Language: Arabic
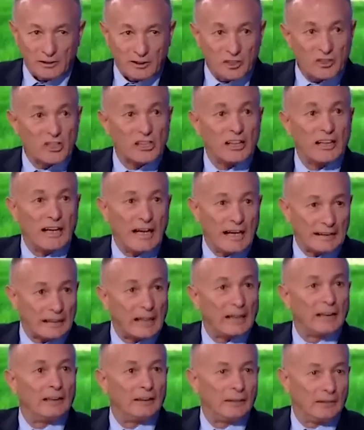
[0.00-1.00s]
رجع
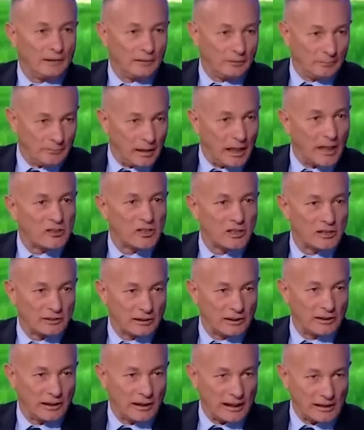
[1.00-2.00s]
اكل
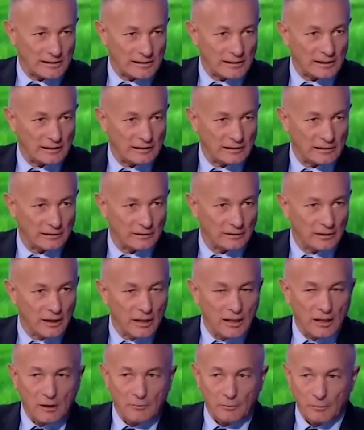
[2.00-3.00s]
معاشات العسكريين
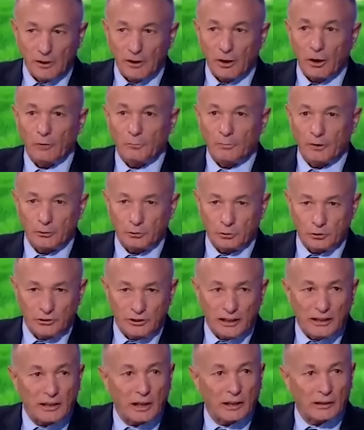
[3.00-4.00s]
من هون بده
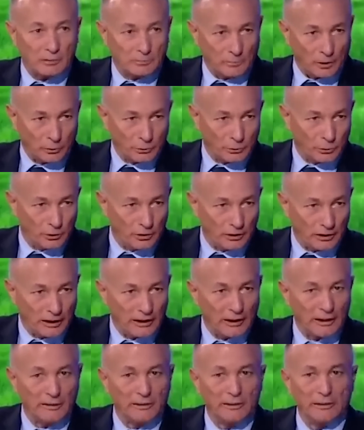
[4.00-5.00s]
يدارك الموضوع
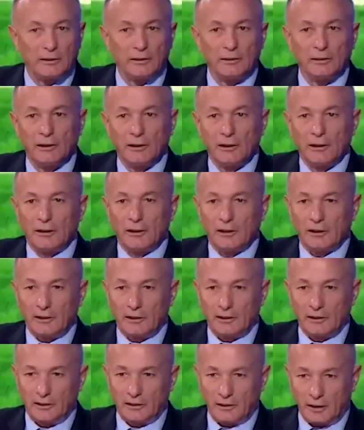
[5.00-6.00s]
هالقني
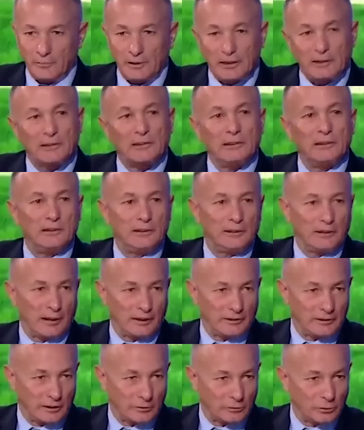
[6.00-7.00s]
الامريكيين
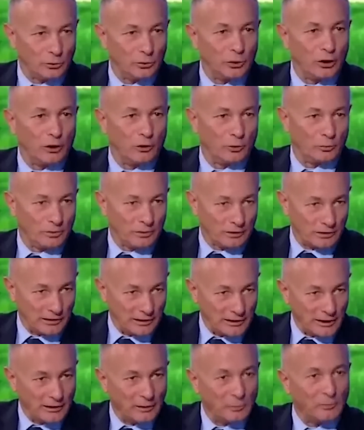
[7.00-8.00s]
عم يعطوه او من
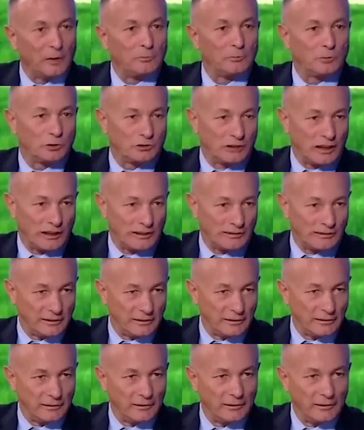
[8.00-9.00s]
خلال الامم
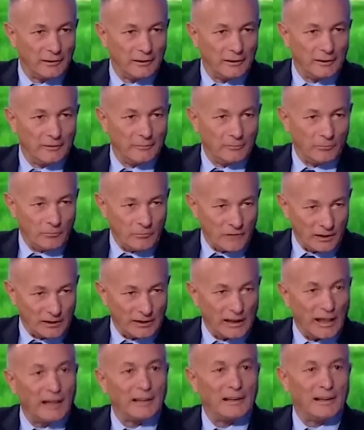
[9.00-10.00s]
المتحده صح
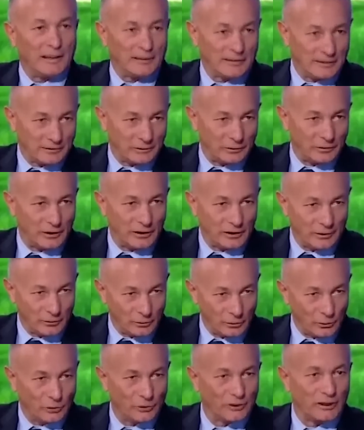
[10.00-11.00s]
يعني قال يا نتفي
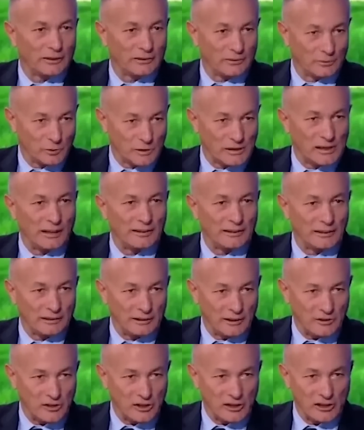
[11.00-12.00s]
انه يعطي
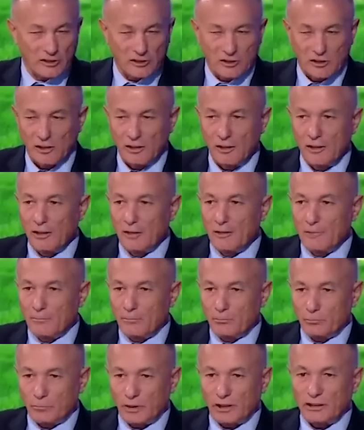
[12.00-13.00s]
مساعدات للجيش
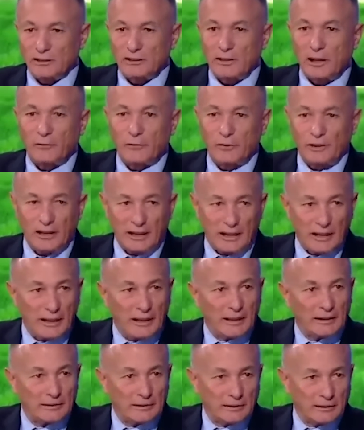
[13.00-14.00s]
اوكي بالاضافه
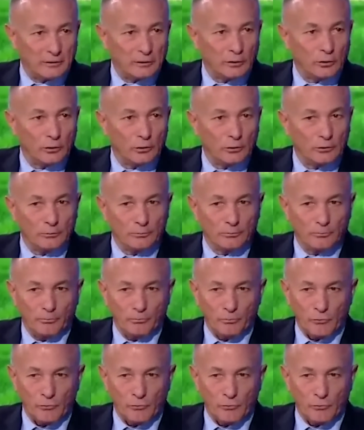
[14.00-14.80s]
لهيك انه